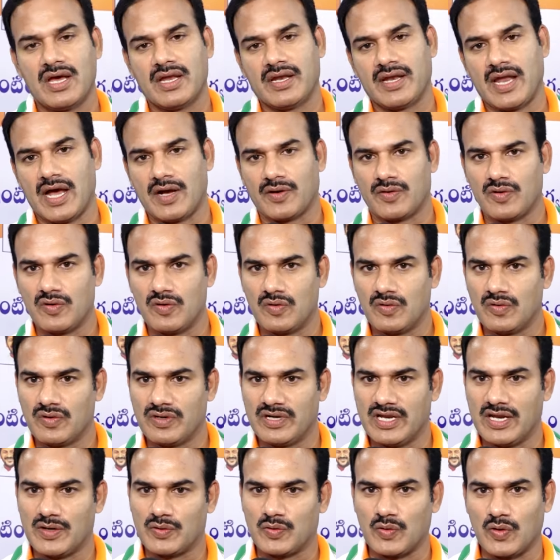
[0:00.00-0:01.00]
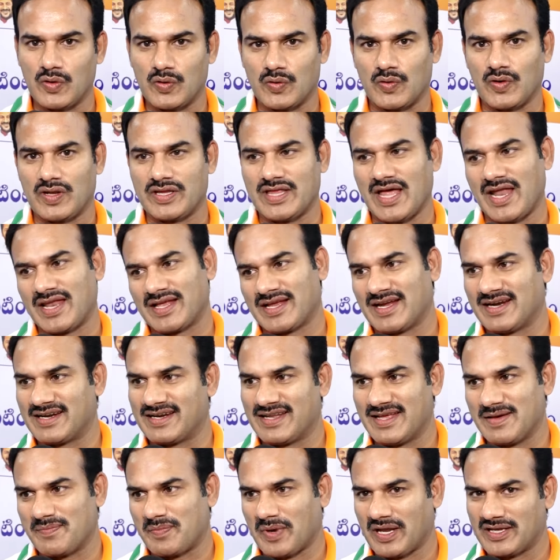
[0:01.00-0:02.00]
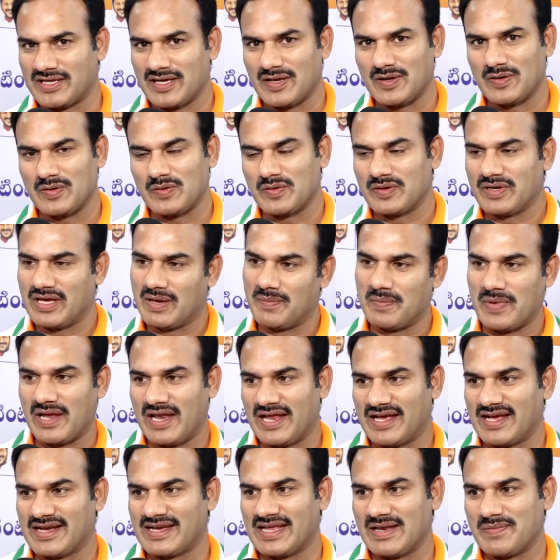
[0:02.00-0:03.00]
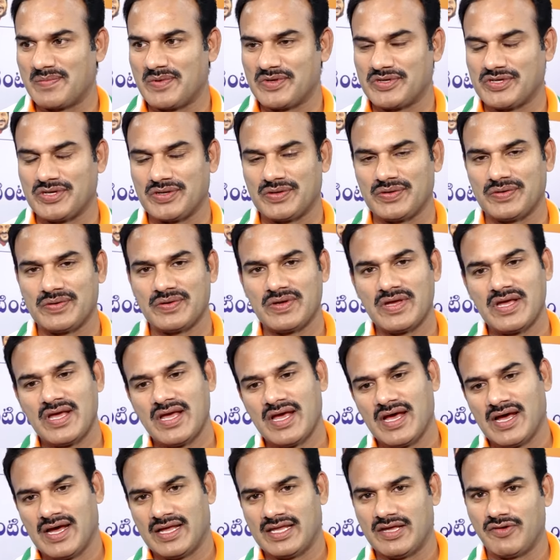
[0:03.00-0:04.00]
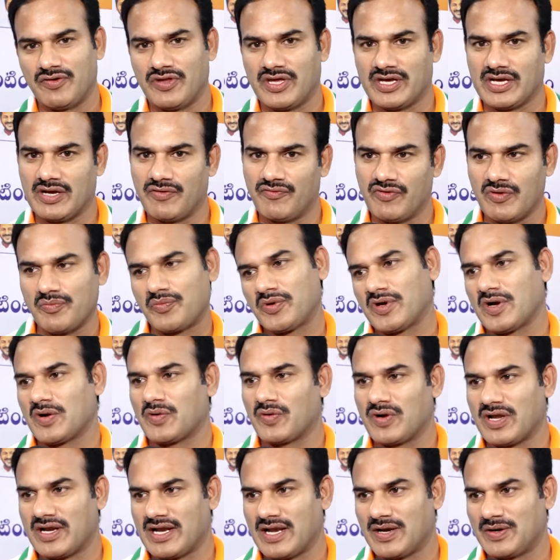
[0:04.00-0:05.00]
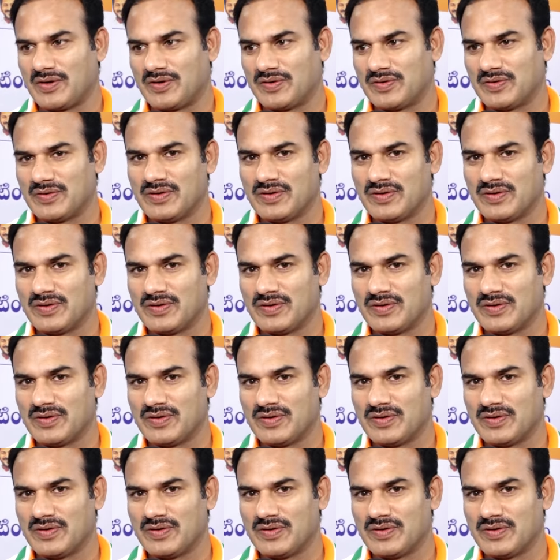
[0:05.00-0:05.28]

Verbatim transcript: నాకు నేను కోరుకున్న దానికంటే ప్రజలు ఎమ్మెల్యేగా గెలిపించారు అదేవిధంగా విప్గా కూడా నన్ను